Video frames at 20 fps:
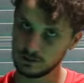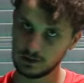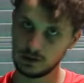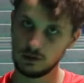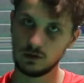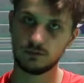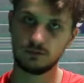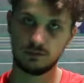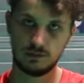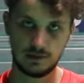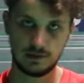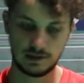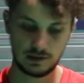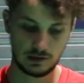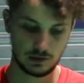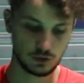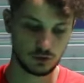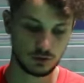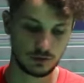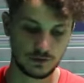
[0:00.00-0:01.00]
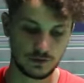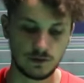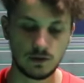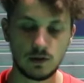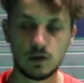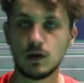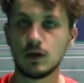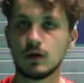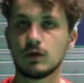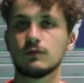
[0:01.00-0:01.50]
entraîneurs vous disent des choses,
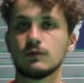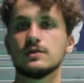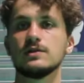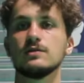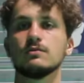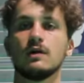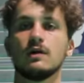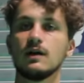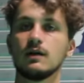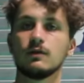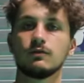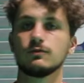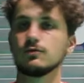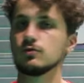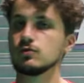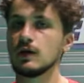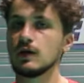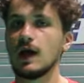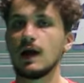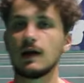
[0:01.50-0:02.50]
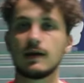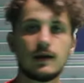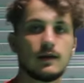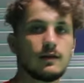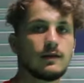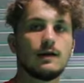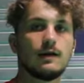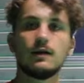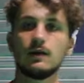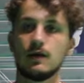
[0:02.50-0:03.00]
on vous dit ouais, toujours la
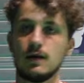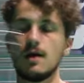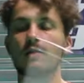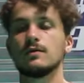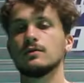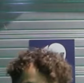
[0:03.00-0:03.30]
raquette là, là, là,